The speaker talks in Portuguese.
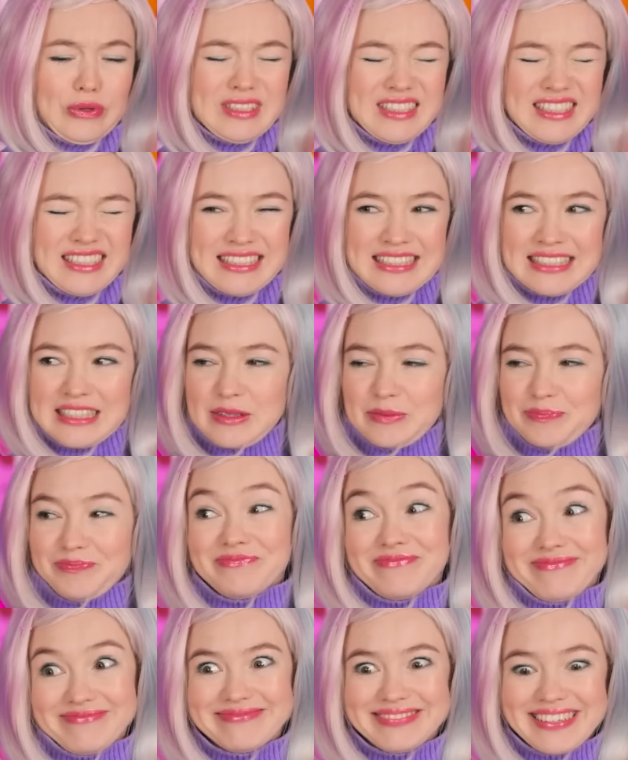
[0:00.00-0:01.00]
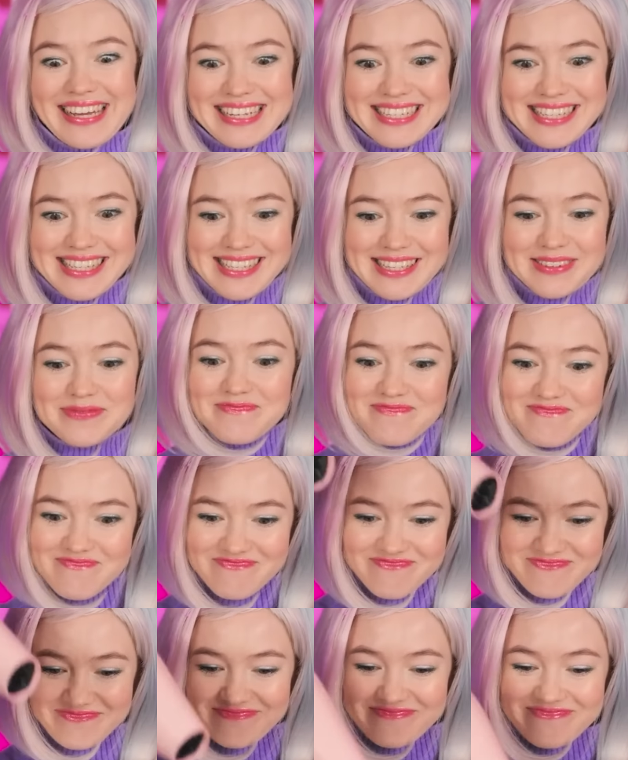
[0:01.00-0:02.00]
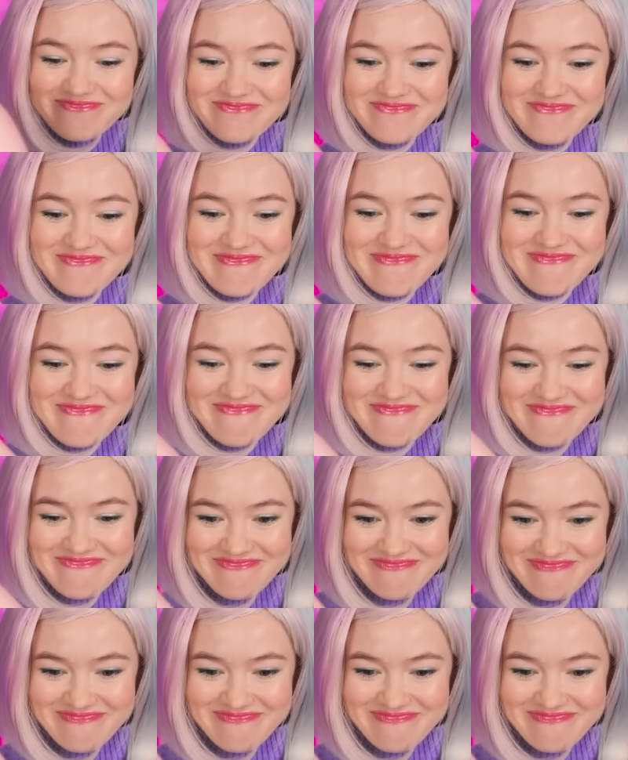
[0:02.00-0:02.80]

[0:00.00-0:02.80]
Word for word: de cabelo. Ok, tá muito quente. Isso